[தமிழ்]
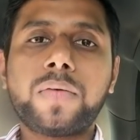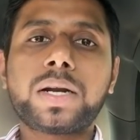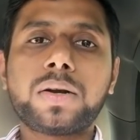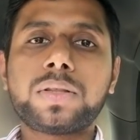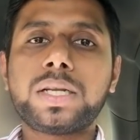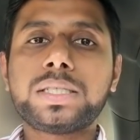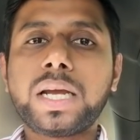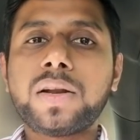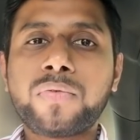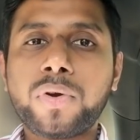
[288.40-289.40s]
அவர்கள் வந்துட்டு
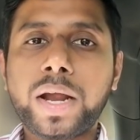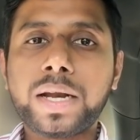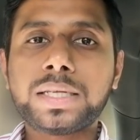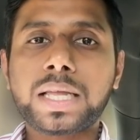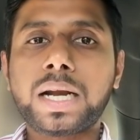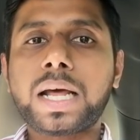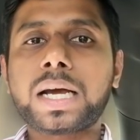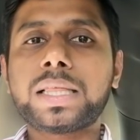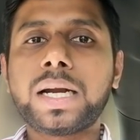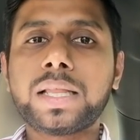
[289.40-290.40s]
ஜெயில் ஃபுல்லாக ஆகிடுச்சு அதனால்
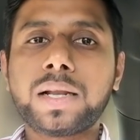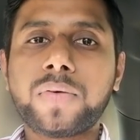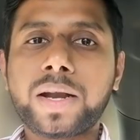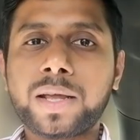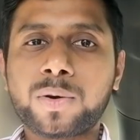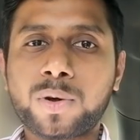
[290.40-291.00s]
நாங்கள் தேடுதல் வேட்டையை